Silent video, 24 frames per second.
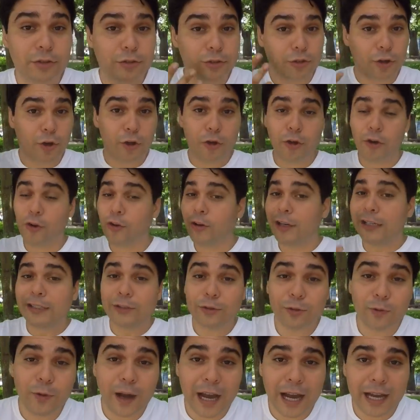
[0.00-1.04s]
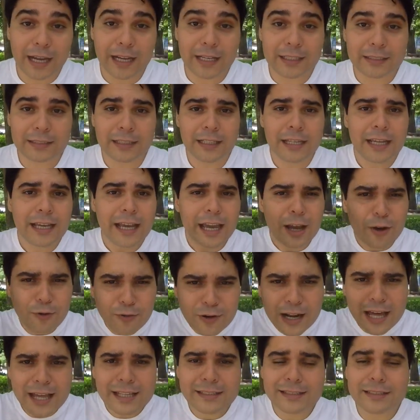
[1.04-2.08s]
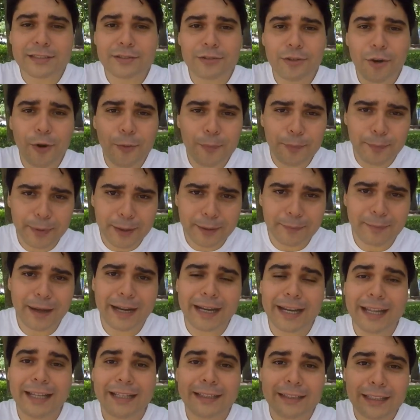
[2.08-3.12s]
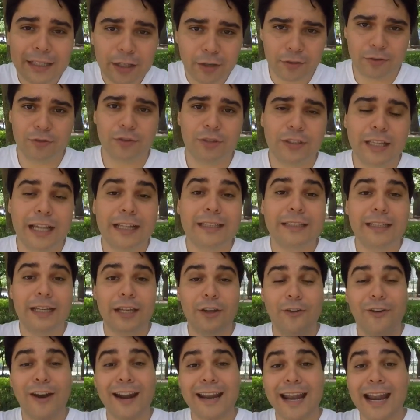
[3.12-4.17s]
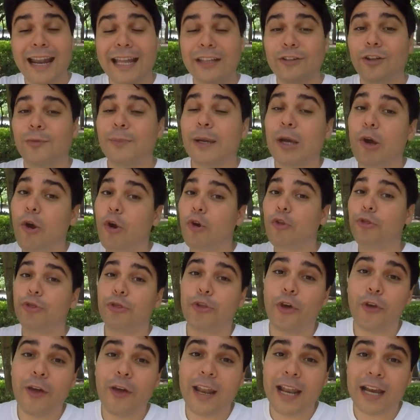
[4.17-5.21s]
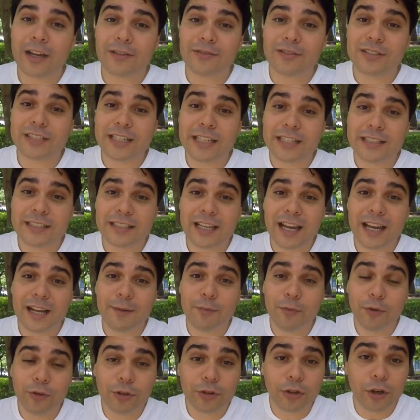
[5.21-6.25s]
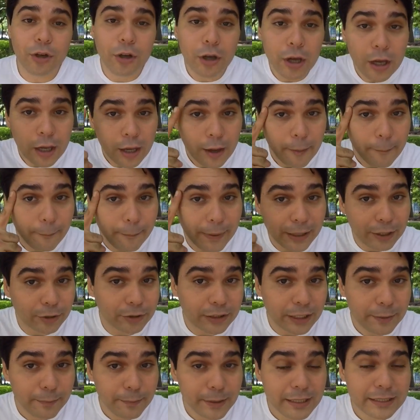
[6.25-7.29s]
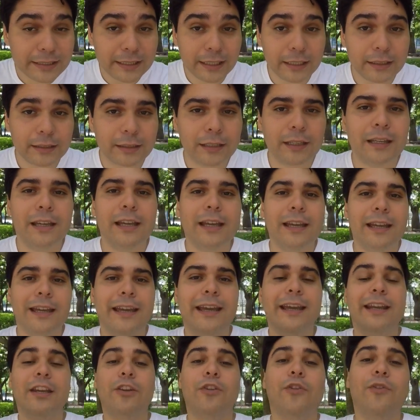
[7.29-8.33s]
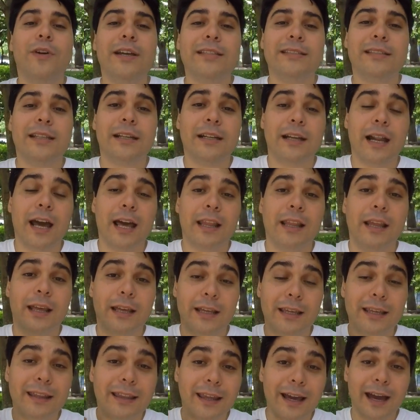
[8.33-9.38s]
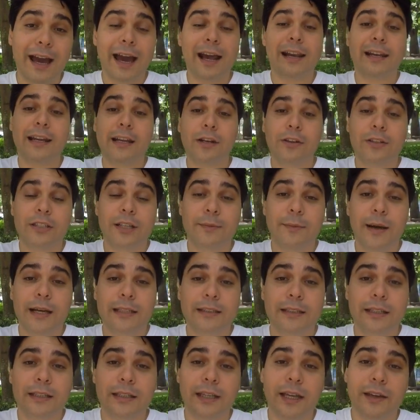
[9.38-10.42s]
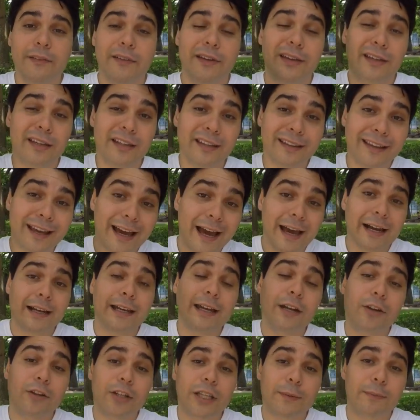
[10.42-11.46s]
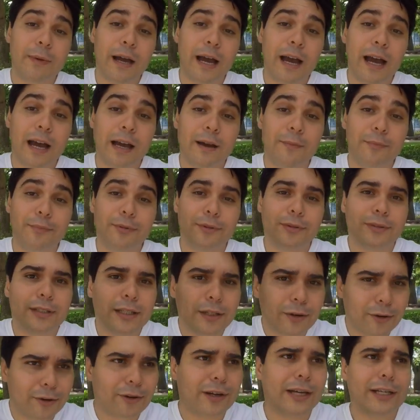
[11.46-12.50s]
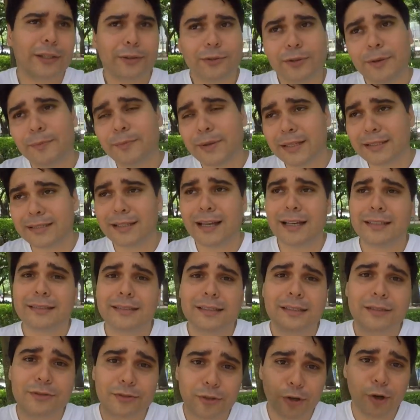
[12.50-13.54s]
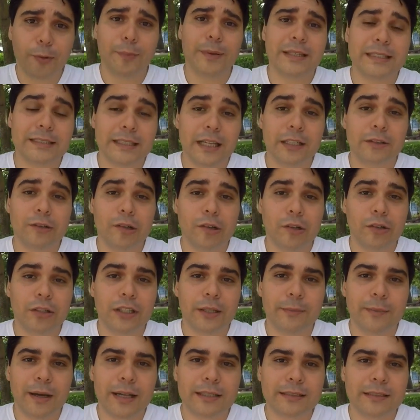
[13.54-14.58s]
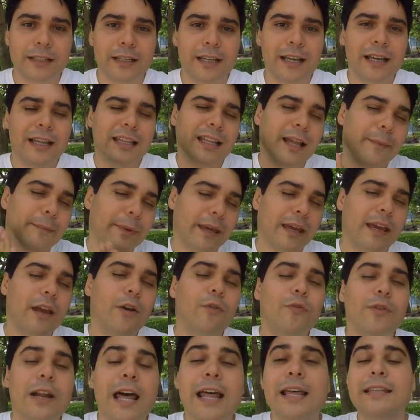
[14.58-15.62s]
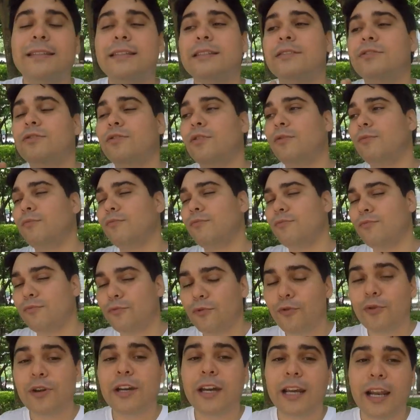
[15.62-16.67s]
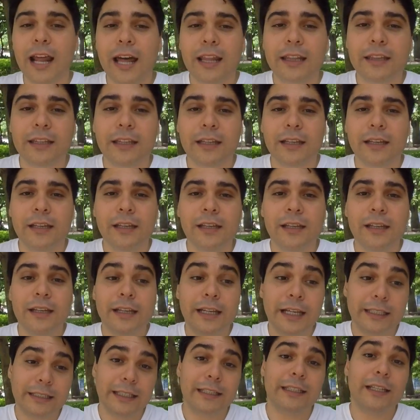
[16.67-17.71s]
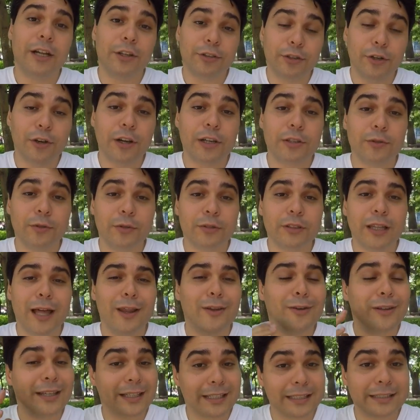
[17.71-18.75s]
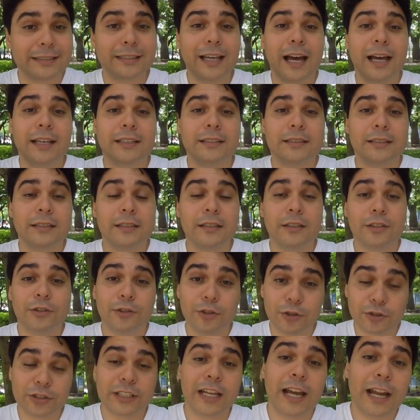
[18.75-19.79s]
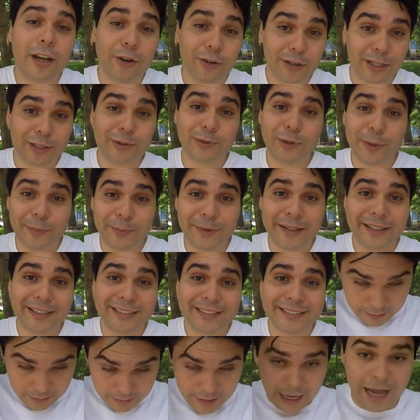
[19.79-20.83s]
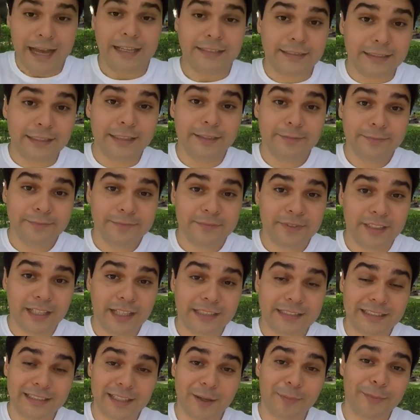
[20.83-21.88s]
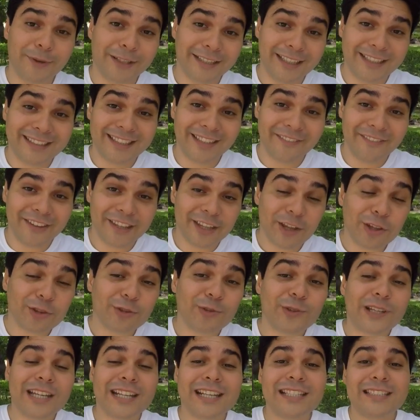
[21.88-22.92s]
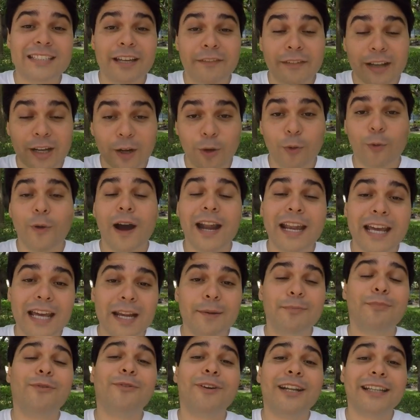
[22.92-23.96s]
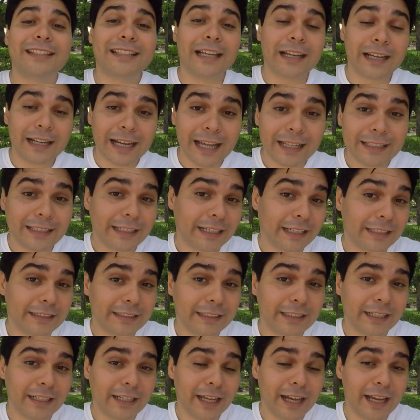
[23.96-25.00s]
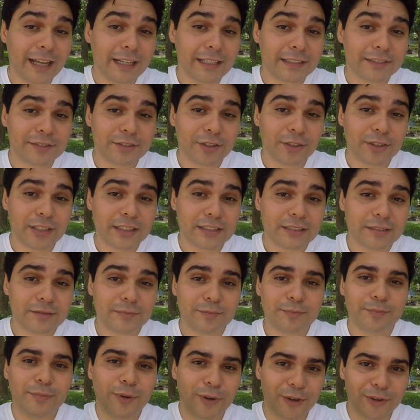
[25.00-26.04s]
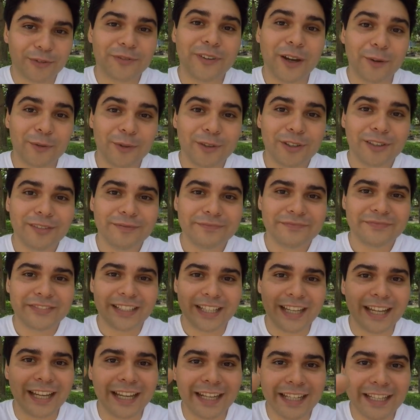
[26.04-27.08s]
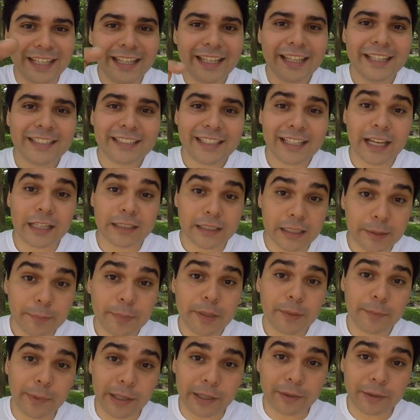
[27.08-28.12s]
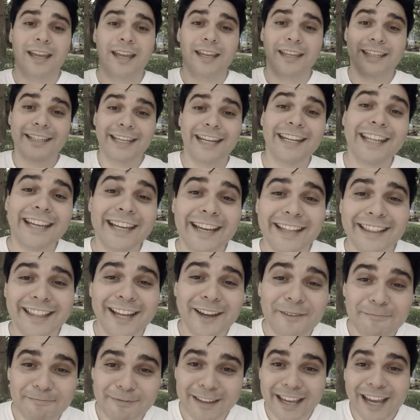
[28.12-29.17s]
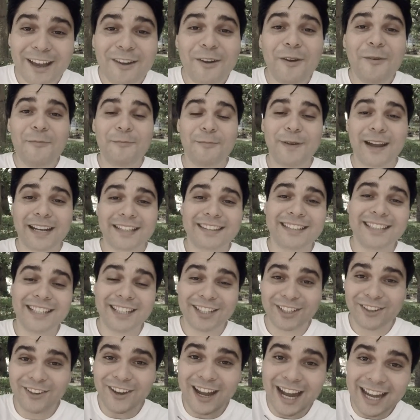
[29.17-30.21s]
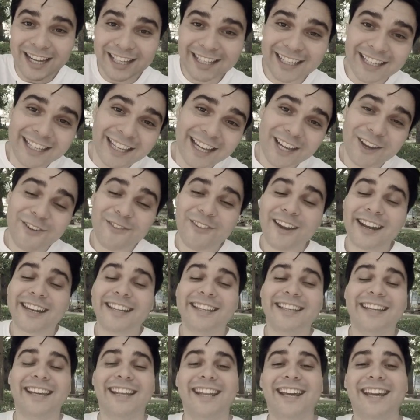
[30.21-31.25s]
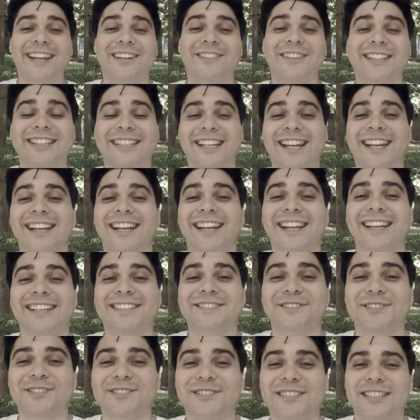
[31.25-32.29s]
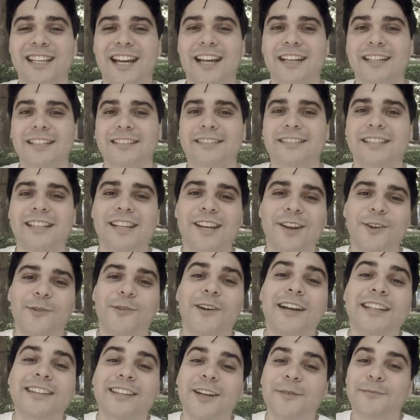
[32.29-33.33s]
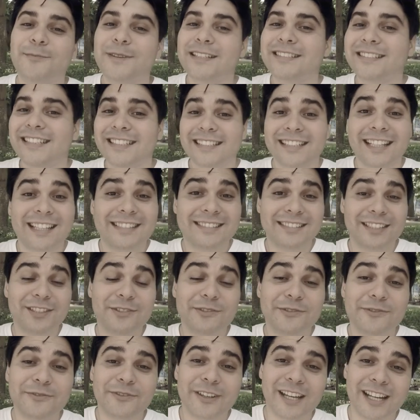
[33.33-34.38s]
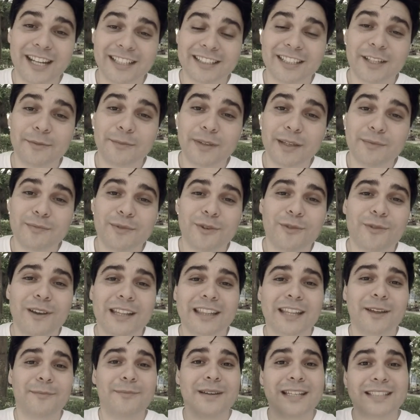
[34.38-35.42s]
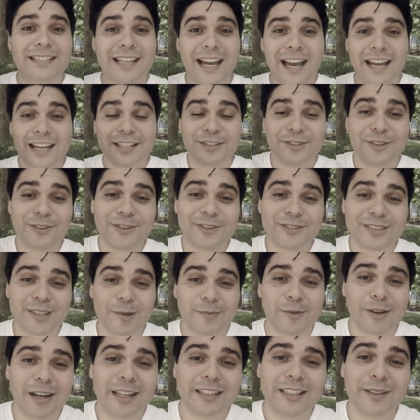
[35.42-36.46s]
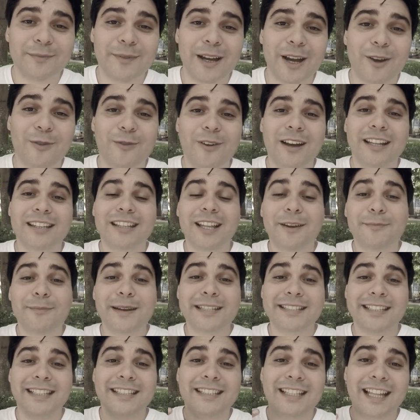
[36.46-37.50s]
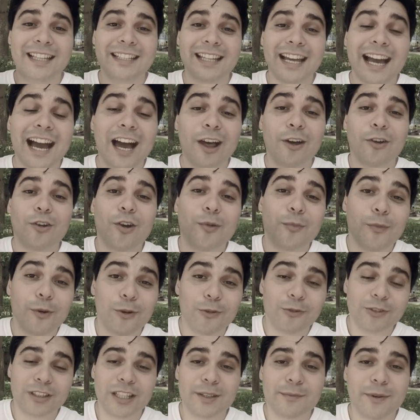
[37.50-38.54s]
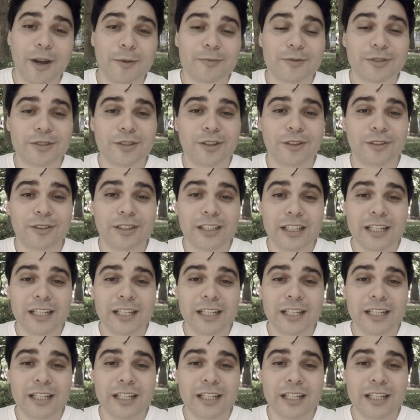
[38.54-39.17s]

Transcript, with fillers: Todo lo que tú hagas es una decisión permanente y constante que ojalá la tomes con toda la conciencia del mundo, pero ten presente que el no hacer nada y dejar que los demás te lleven y dejar que los demás hagan por ti o que tú empieces a hacer solo pensando en los demás, también es una decisión muy grande que tendrá otros resultados y quizás no sean los que tú esperas. Así que si después de este video tú quieres saber cuál es el poder tan grande que tienen las elecciones, por favor, elígete a ti primero. Y elige también compartirnos aquí en cualquiera de nuestras redes sociales cuántas veces te has sido infiel a ti mismo, cuántas veces has hecho cosas por las demás, cuántas veces te has dejado como última opción